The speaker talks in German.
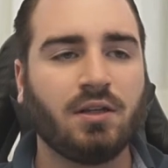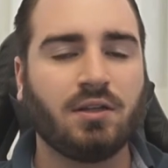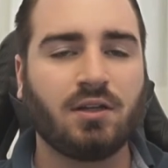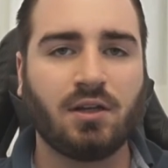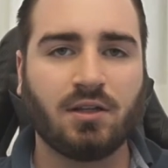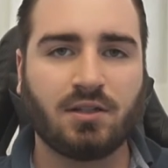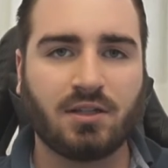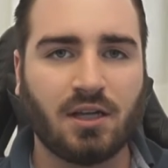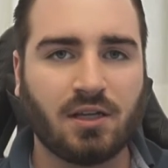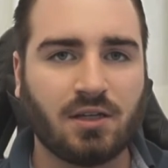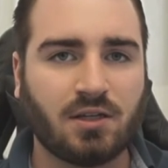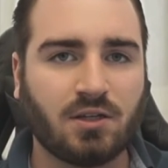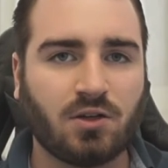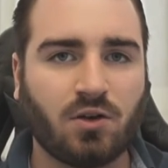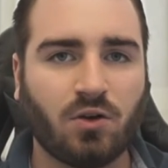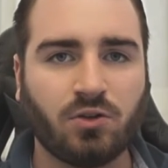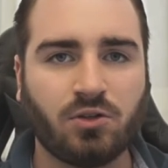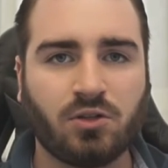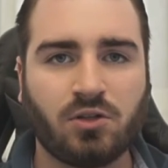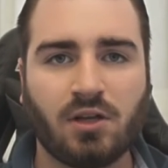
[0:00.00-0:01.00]
Die
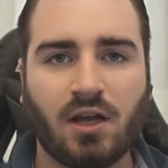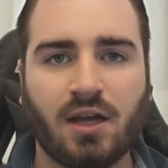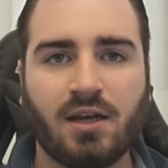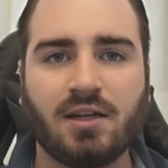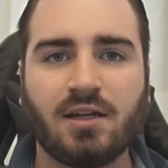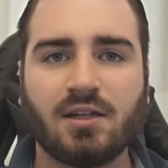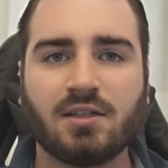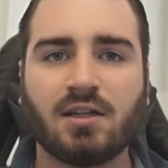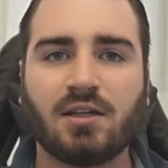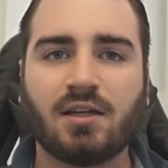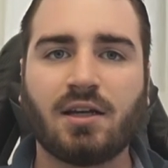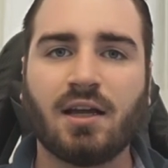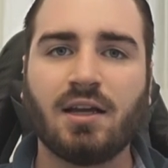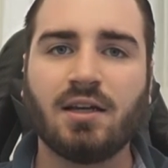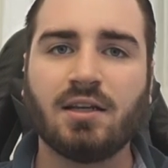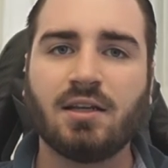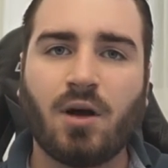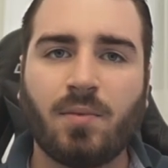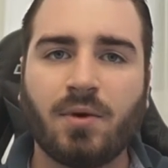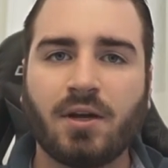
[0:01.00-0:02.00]
Lizenzen kosten einiges an
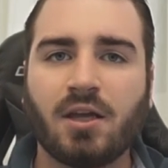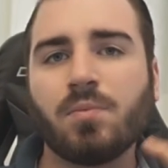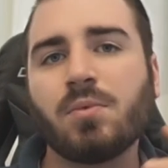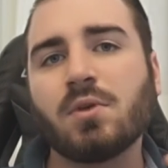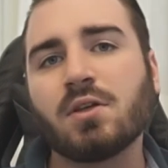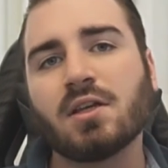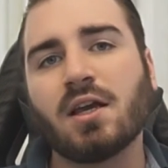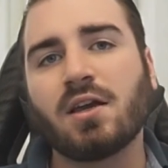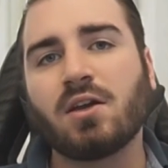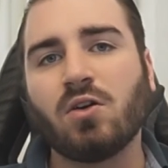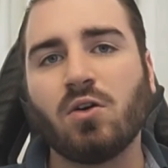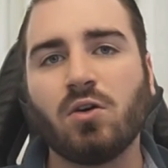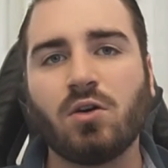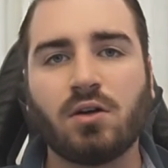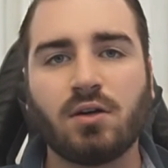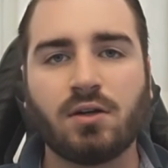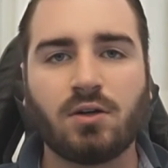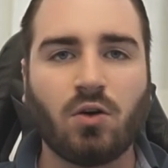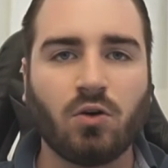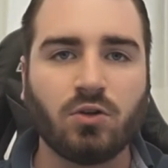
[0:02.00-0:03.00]
Geld, aber gibt es eigentlich
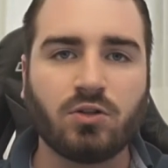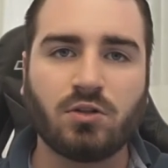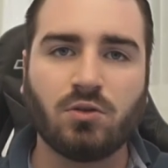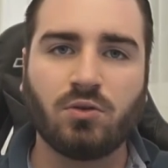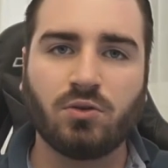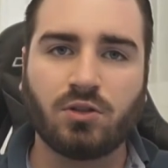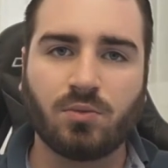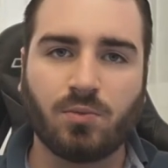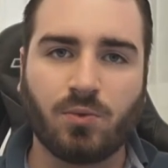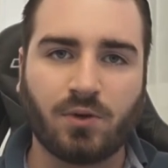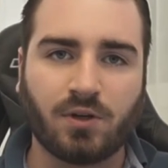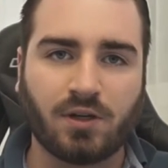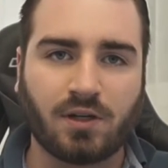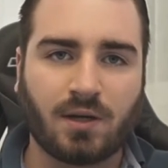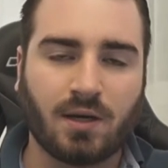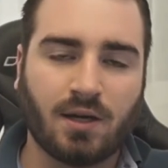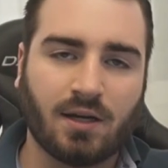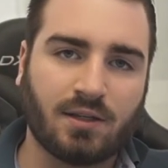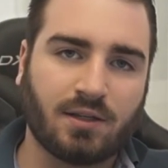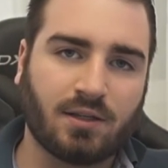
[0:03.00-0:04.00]
auch kostenlose
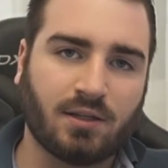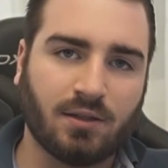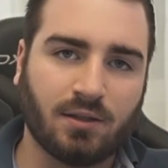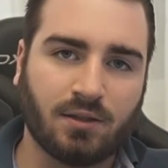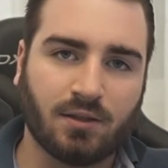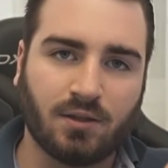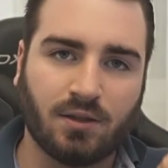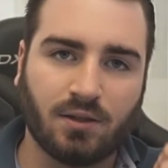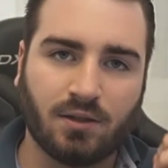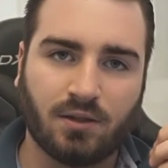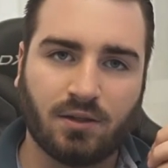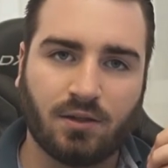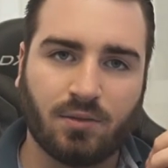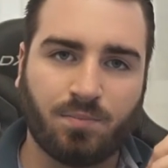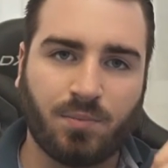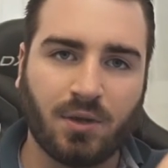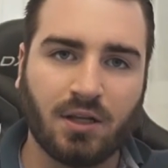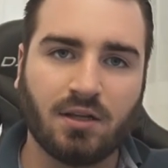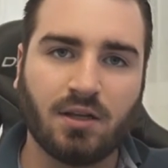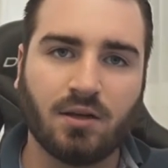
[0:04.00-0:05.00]
Möglichkeiten, äh,
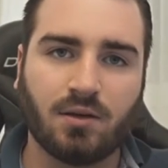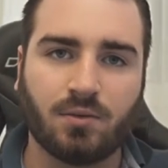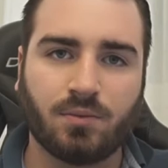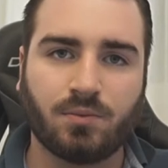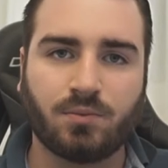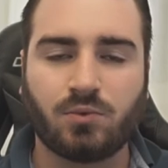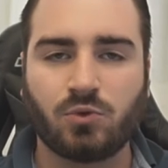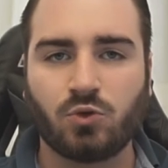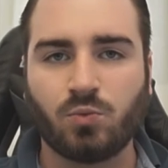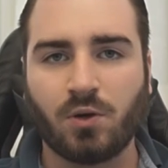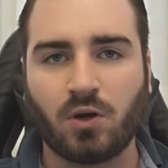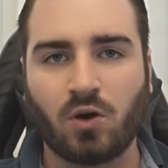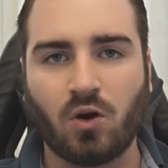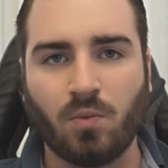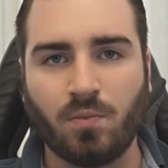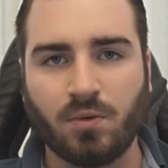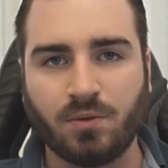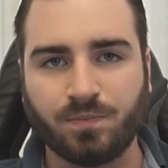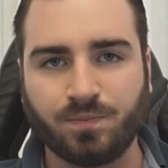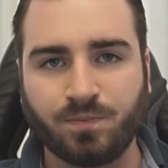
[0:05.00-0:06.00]
Bilder zu
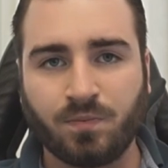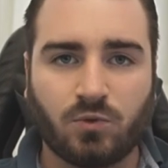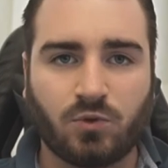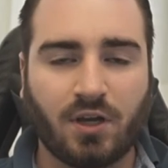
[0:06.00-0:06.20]
bekommen?